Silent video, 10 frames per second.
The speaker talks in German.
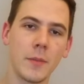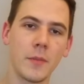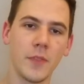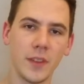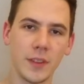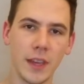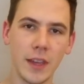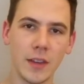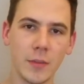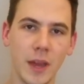wie es
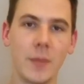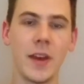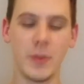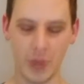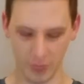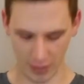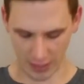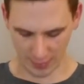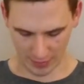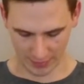geht, macht meiner Meinung
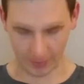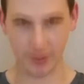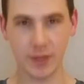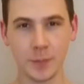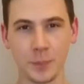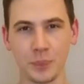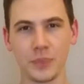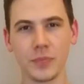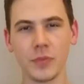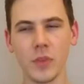nach am meisten Sinn
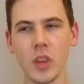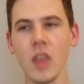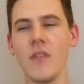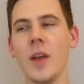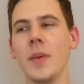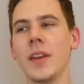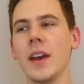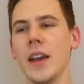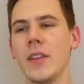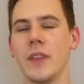weil man da
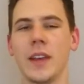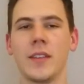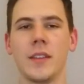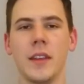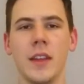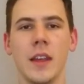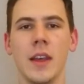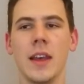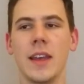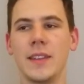reinwächst.
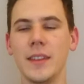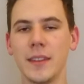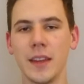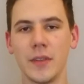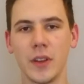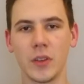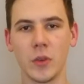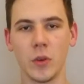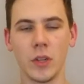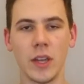Es ist einfach
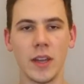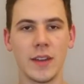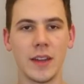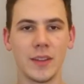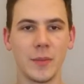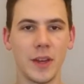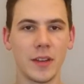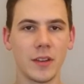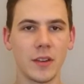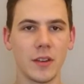so, dass
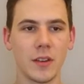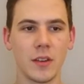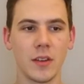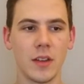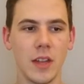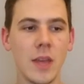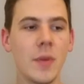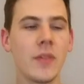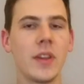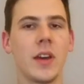man
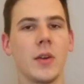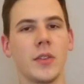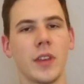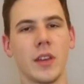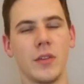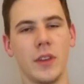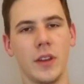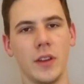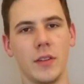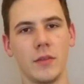immer wieder Ausreden
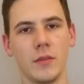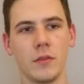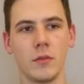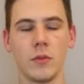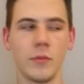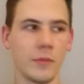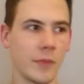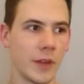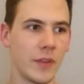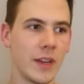findet. Du,
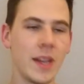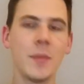man findet